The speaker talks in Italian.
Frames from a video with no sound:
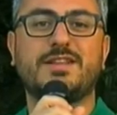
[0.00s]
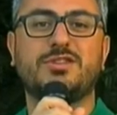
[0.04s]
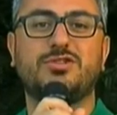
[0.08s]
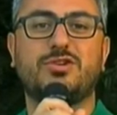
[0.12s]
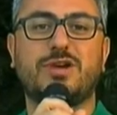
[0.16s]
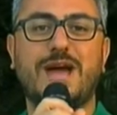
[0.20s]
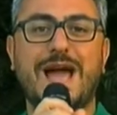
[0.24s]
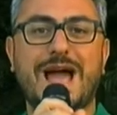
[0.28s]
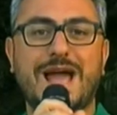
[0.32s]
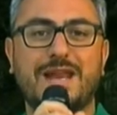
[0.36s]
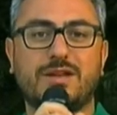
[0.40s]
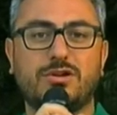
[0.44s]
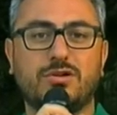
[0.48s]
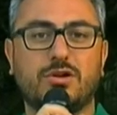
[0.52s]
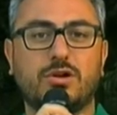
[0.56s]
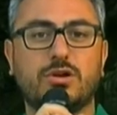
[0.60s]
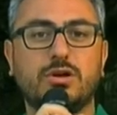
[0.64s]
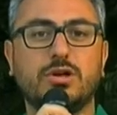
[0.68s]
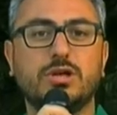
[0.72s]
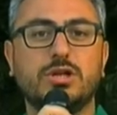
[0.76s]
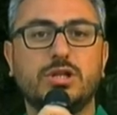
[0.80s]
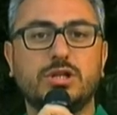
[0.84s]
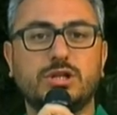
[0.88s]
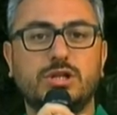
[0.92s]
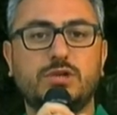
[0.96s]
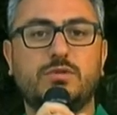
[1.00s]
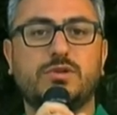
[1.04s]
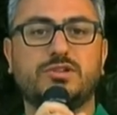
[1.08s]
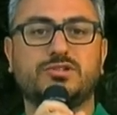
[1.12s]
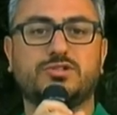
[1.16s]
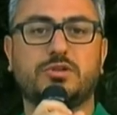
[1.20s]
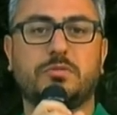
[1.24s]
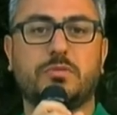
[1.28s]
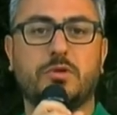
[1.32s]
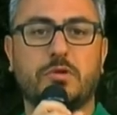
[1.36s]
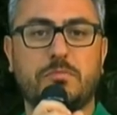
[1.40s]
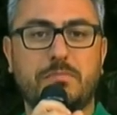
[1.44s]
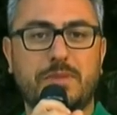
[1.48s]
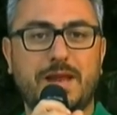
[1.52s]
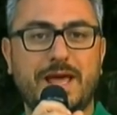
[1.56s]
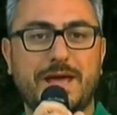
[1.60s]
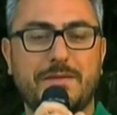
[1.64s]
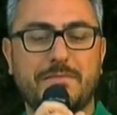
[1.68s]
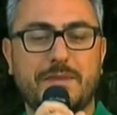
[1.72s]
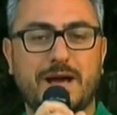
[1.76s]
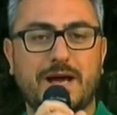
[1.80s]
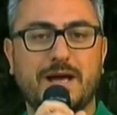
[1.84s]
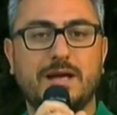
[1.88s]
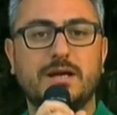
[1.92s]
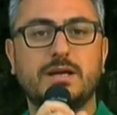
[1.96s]
carico di questo
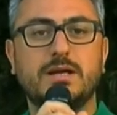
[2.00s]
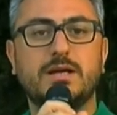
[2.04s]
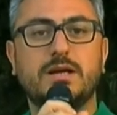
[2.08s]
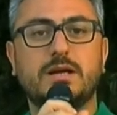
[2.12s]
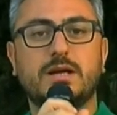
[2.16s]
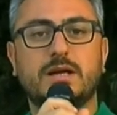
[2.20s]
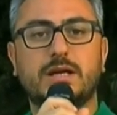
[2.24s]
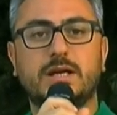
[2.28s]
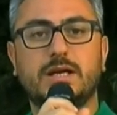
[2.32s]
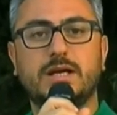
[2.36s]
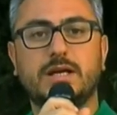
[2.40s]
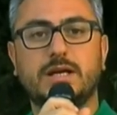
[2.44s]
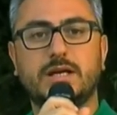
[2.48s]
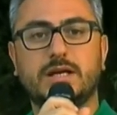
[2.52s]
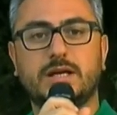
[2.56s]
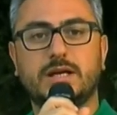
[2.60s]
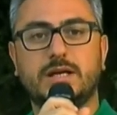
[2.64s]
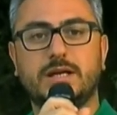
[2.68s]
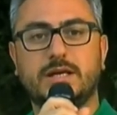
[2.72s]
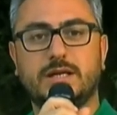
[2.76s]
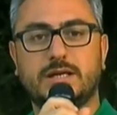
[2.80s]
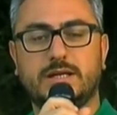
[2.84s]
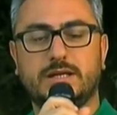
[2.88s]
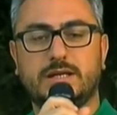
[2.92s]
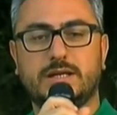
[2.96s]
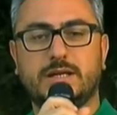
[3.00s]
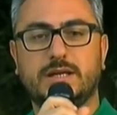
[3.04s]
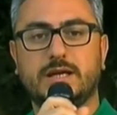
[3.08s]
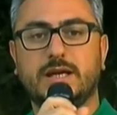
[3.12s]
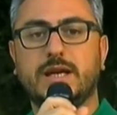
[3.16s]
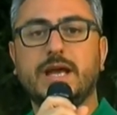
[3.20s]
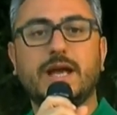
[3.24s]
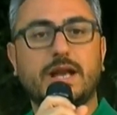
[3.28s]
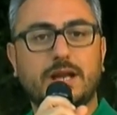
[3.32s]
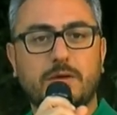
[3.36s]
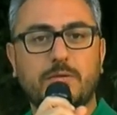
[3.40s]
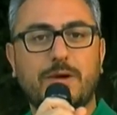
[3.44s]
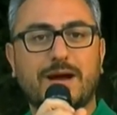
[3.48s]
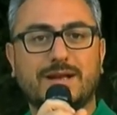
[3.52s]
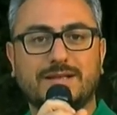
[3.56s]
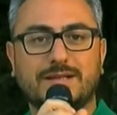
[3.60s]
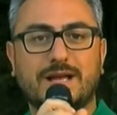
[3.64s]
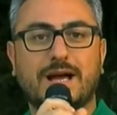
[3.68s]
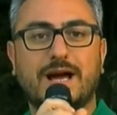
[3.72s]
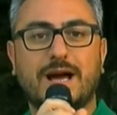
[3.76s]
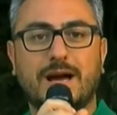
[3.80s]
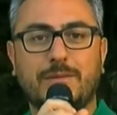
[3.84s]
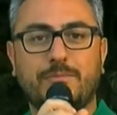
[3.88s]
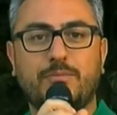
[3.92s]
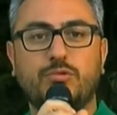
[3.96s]
problema eh, che
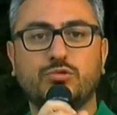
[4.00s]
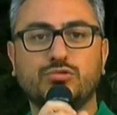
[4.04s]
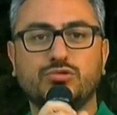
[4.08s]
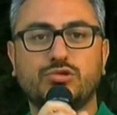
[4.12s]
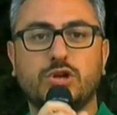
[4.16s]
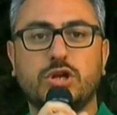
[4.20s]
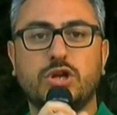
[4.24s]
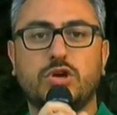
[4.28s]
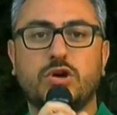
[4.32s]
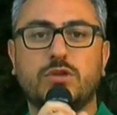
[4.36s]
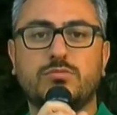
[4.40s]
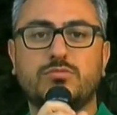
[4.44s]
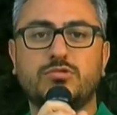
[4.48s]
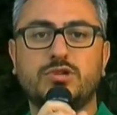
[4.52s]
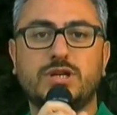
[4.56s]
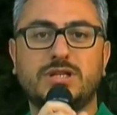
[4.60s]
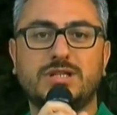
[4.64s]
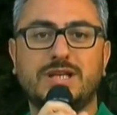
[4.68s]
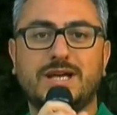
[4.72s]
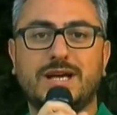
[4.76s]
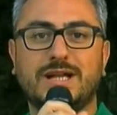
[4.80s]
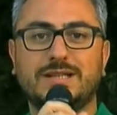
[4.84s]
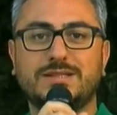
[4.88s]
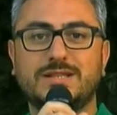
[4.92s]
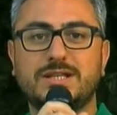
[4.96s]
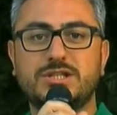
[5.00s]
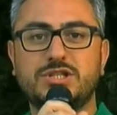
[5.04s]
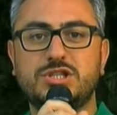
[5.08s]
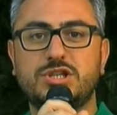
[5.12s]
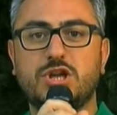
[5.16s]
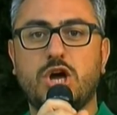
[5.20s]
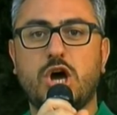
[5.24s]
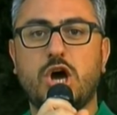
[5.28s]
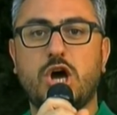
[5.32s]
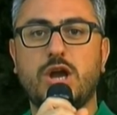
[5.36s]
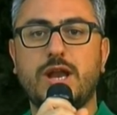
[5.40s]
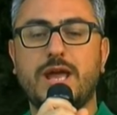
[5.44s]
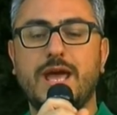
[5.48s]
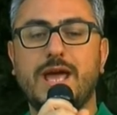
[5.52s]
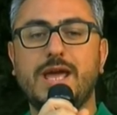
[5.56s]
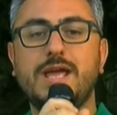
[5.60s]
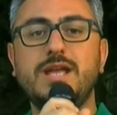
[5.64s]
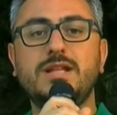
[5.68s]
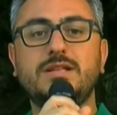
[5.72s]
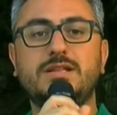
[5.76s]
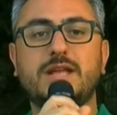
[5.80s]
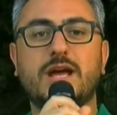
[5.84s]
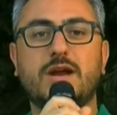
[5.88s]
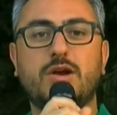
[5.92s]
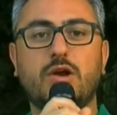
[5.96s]
riguarda appunto il comune di Caltagirone,
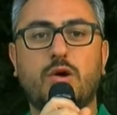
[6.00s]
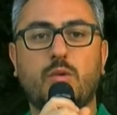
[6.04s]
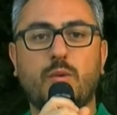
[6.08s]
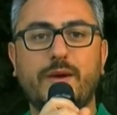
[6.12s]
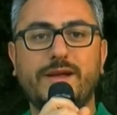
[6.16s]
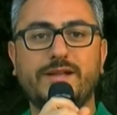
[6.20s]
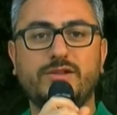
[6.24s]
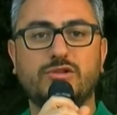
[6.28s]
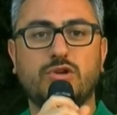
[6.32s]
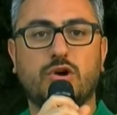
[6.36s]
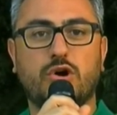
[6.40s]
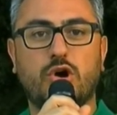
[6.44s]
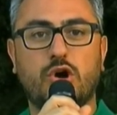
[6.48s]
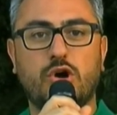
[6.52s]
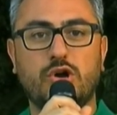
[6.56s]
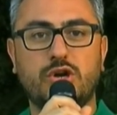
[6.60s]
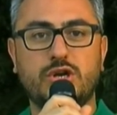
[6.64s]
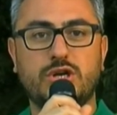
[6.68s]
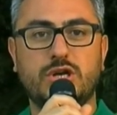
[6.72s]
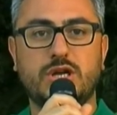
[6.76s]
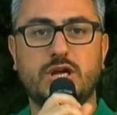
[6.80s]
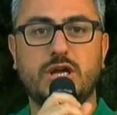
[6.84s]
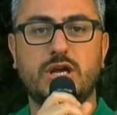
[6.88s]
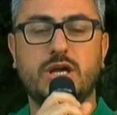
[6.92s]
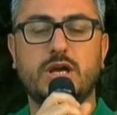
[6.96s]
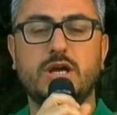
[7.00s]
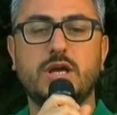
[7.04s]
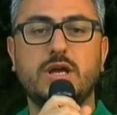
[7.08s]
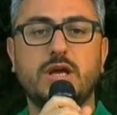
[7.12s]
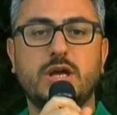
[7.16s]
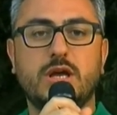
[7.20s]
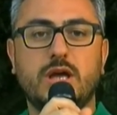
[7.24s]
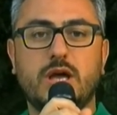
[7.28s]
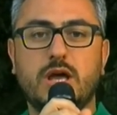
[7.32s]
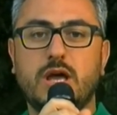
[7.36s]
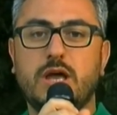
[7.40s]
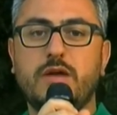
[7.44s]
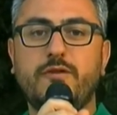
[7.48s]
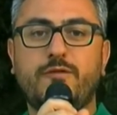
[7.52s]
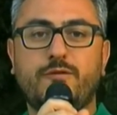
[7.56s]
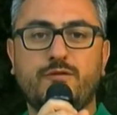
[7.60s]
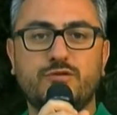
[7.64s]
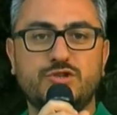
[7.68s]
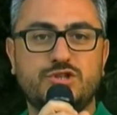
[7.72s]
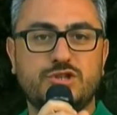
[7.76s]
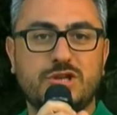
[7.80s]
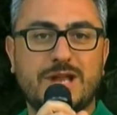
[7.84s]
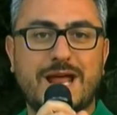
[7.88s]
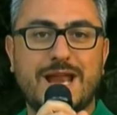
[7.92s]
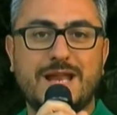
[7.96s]
interloquendo con eh, i
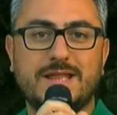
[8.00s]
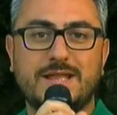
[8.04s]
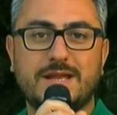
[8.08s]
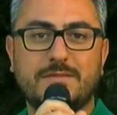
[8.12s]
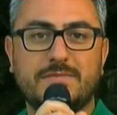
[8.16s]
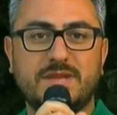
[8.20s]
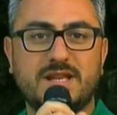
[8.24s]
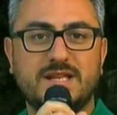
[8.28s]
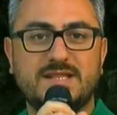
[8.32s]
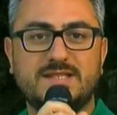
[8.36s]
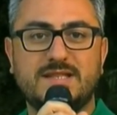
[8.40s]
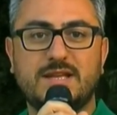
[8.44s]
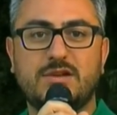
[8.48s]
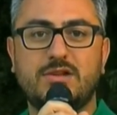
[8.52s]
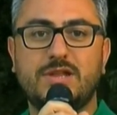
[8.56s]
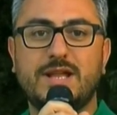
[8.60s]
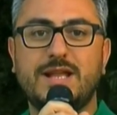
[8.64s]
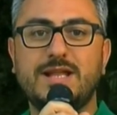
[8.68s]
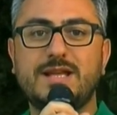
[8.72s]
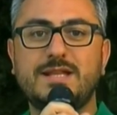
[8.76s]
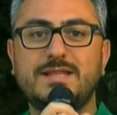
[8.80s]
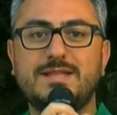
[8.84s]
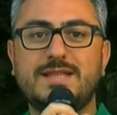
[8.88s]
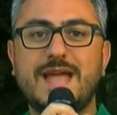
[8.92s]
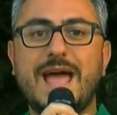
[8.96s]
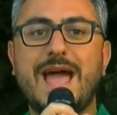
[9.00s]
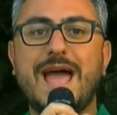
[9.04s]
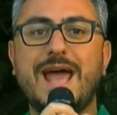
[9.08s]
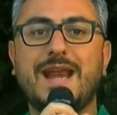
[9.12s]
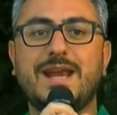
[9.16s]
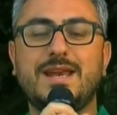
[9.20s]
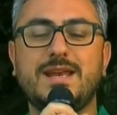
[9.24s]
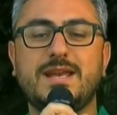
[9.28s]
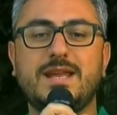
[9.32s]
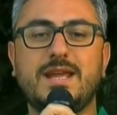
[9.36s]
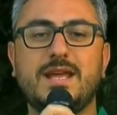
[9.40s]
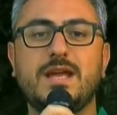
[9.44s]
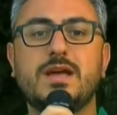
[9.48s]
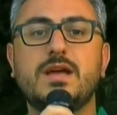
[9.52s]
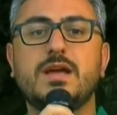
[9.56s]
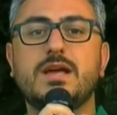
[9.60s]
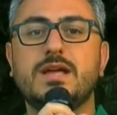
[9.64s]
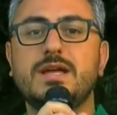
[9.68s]
funzionari del Ministero degli Interni,